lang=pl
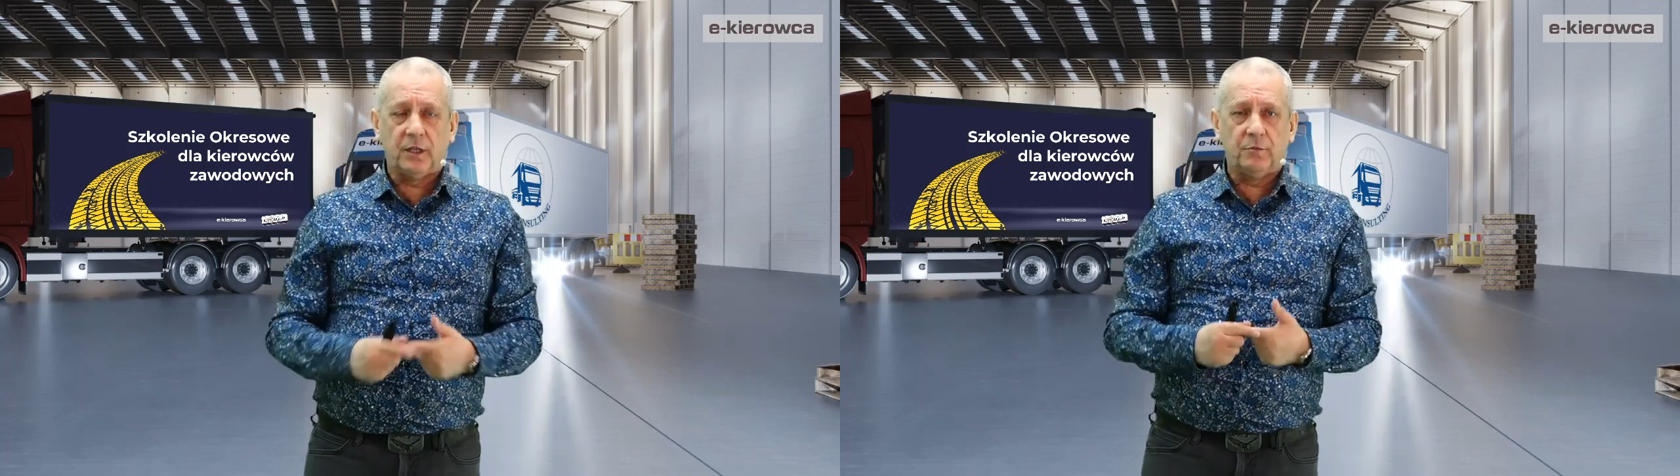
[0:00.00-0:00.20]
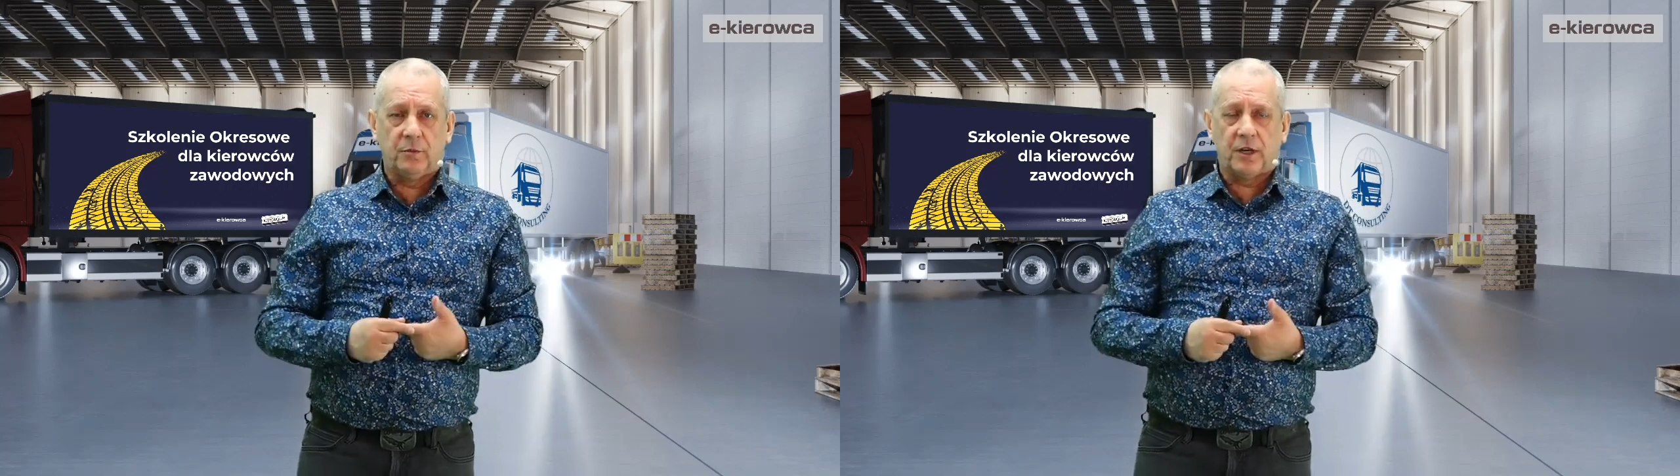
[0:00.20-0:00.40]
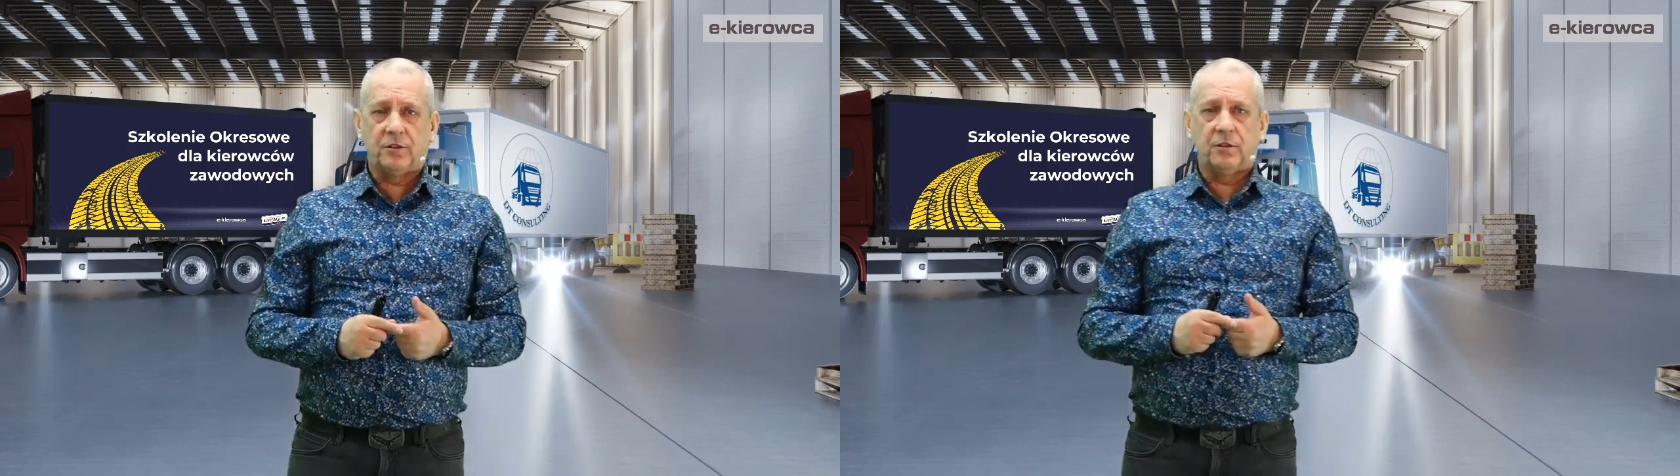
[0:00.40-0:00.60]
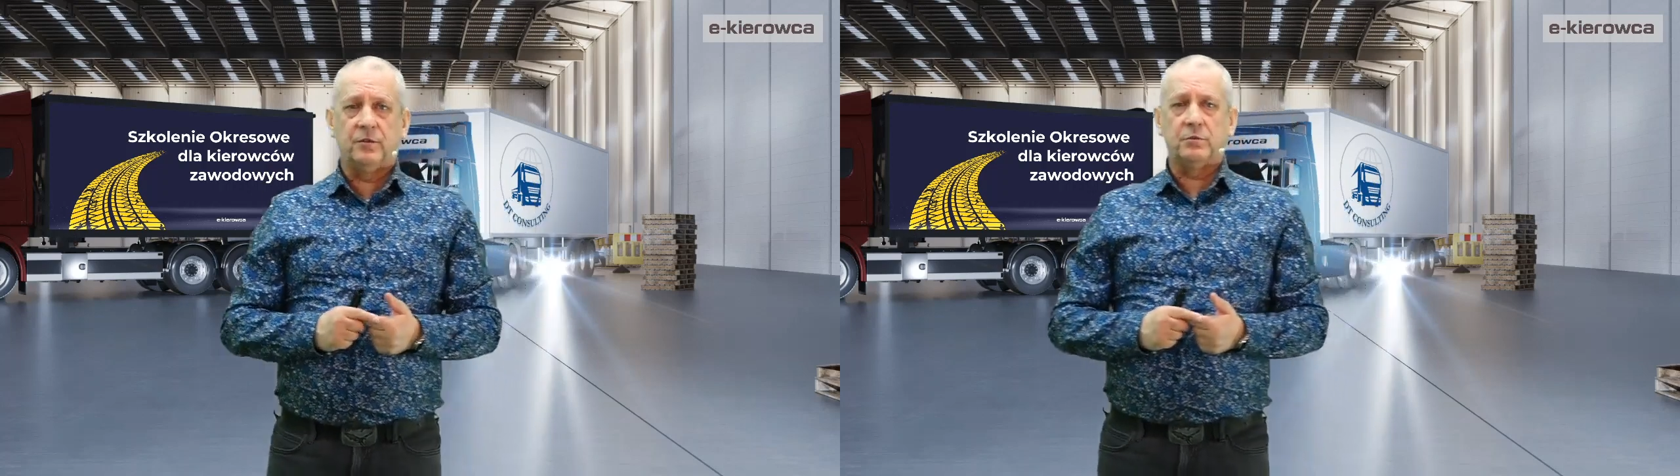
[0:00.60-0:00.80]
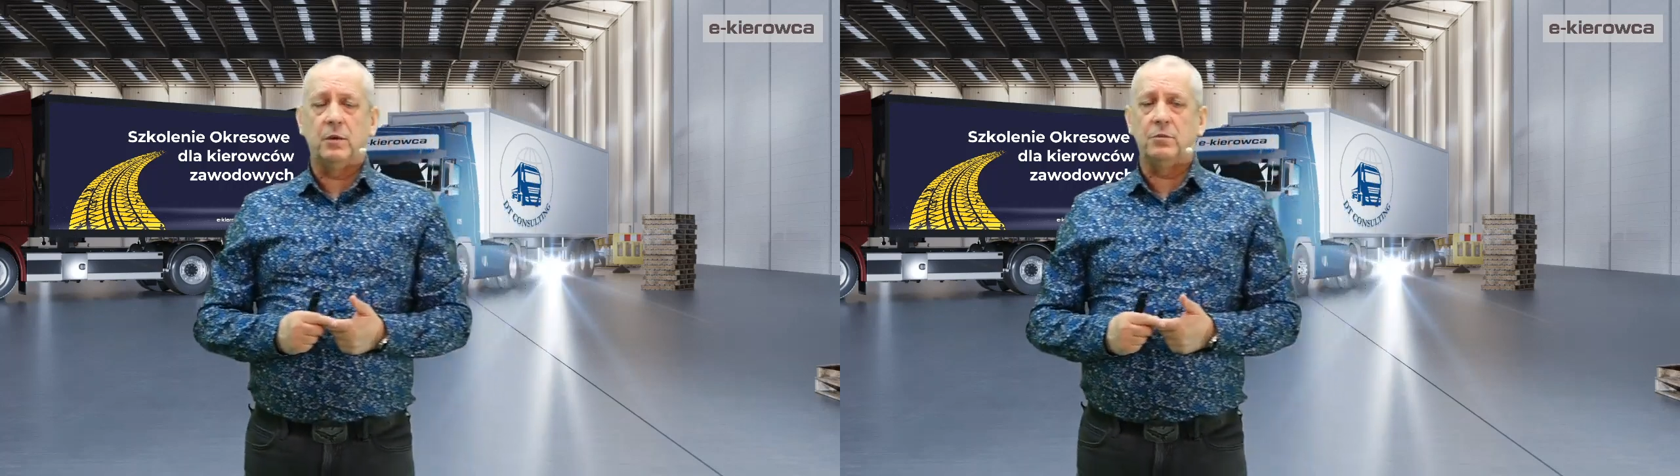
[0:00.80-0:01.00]
pomarańczową
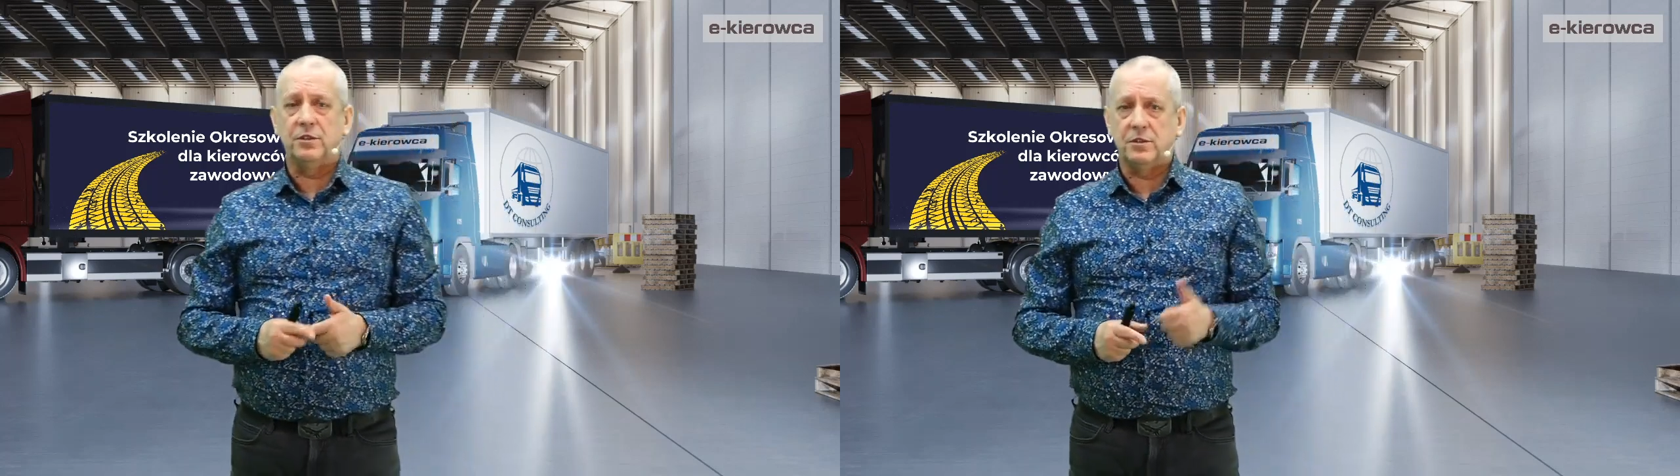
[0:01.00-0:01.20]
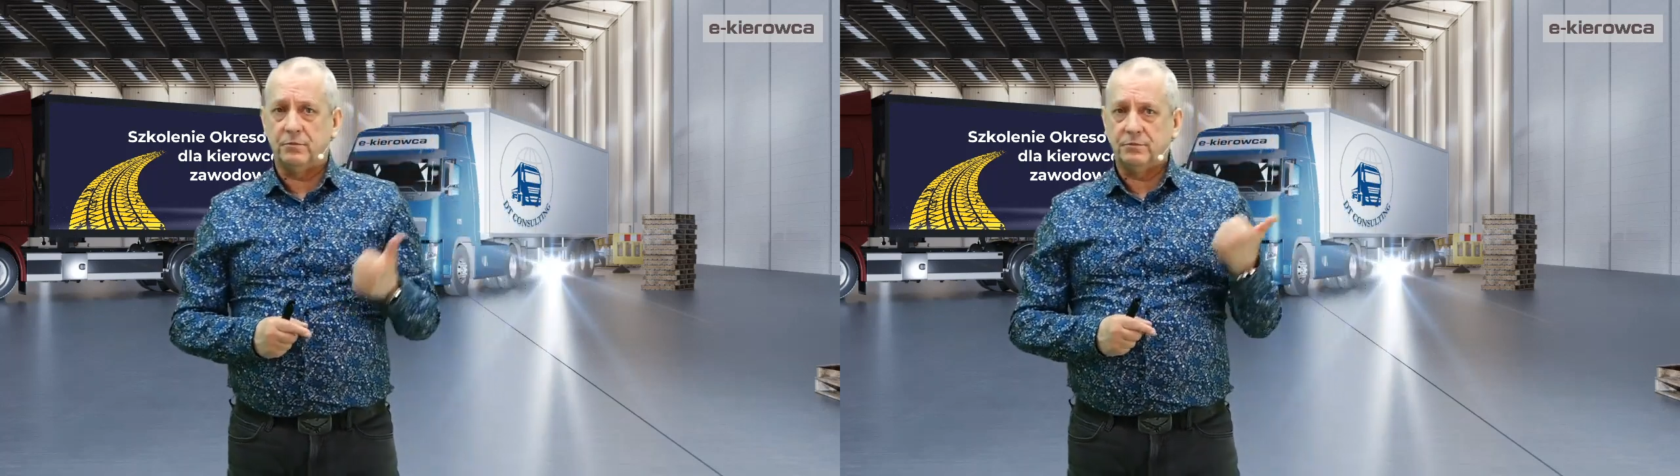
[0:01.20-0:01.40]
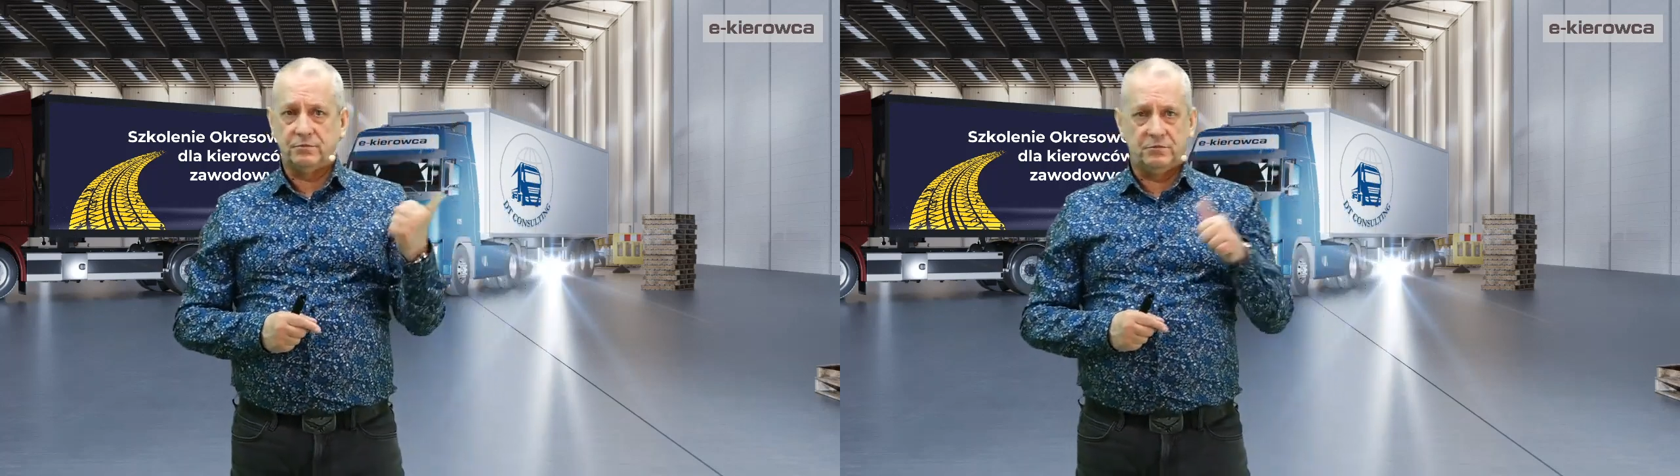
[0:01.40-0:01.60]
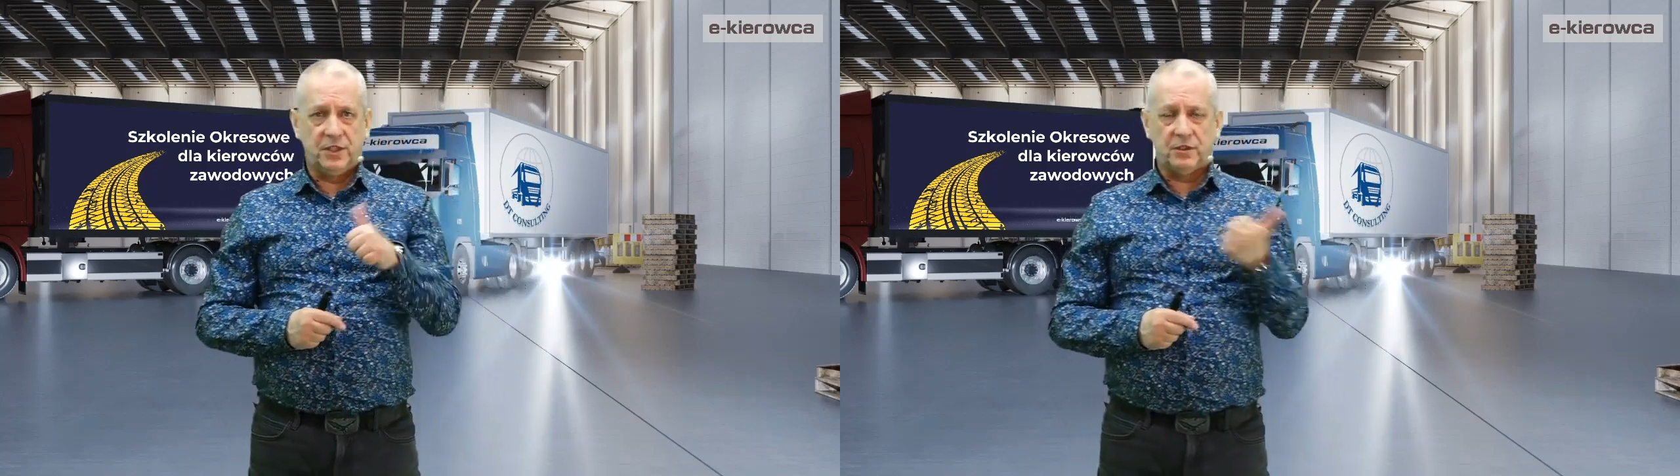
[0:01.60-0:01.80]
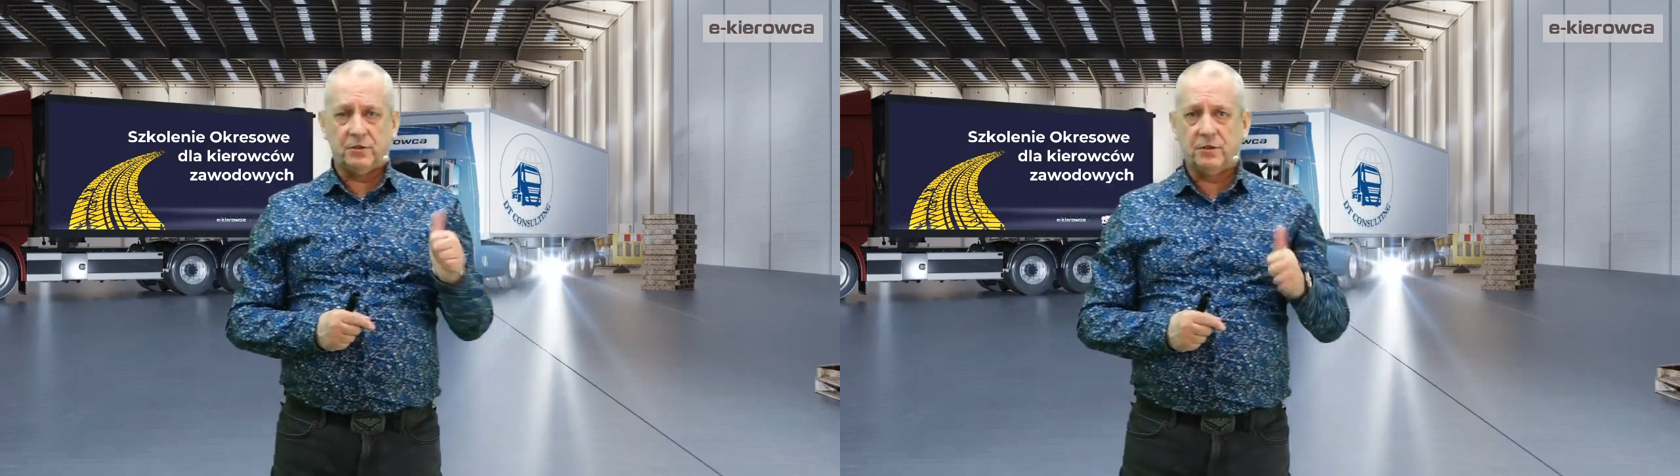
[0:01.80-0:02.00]
tablicą. Nie
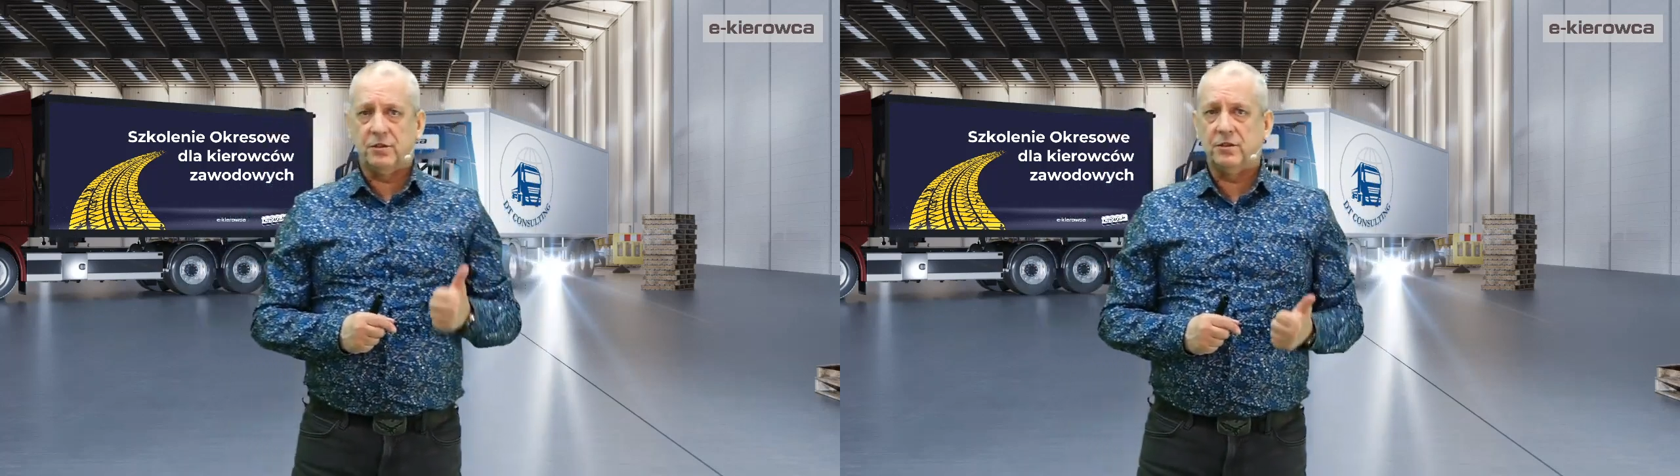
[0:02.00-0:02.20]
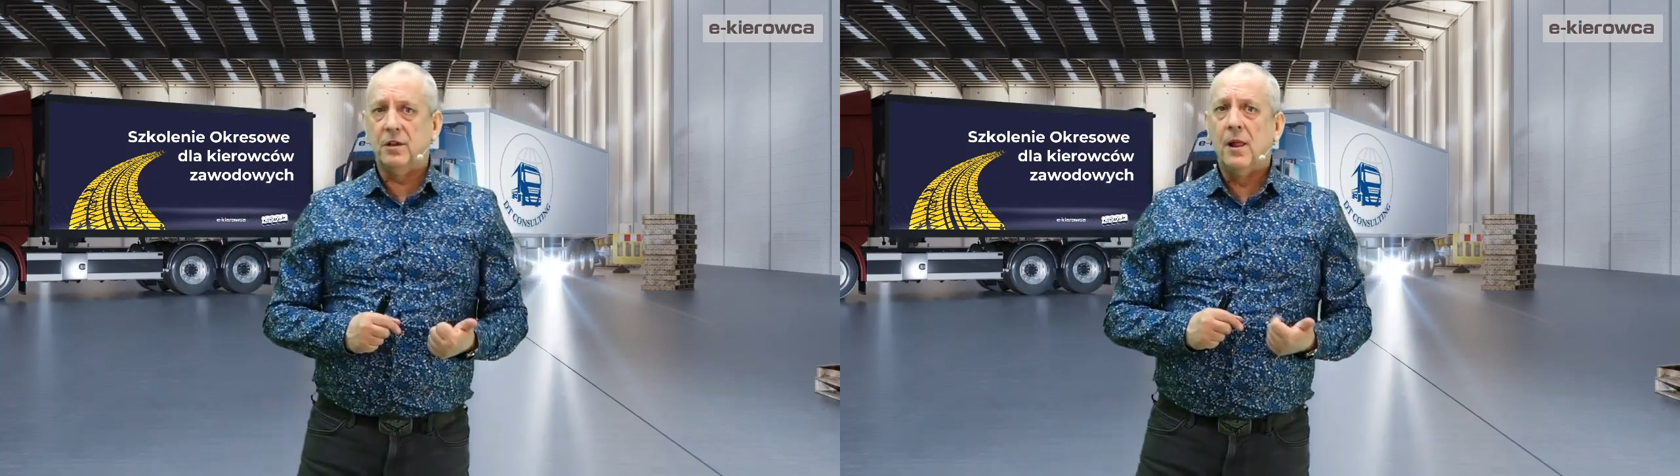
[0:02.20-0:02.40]
dotyczy.